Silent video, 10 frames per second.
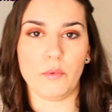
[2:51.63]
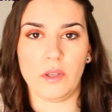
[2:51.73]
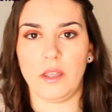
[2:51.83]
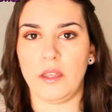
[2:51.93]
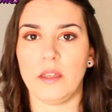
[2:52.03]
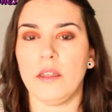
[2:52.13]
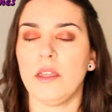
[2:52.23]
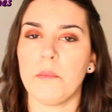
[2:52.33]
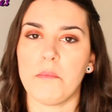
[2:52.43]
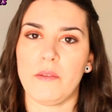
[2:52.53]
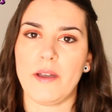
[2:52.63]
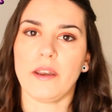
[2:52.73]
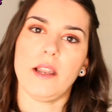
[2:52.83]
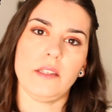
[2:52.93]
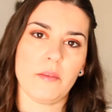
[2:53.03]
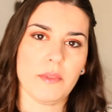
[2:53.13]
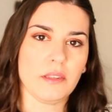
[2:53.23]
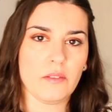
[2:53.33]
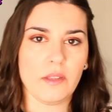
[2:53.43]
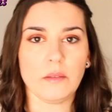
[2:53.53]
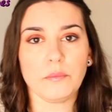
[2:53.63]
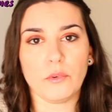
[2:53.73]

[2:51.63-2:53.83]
pues me va relativamente bien,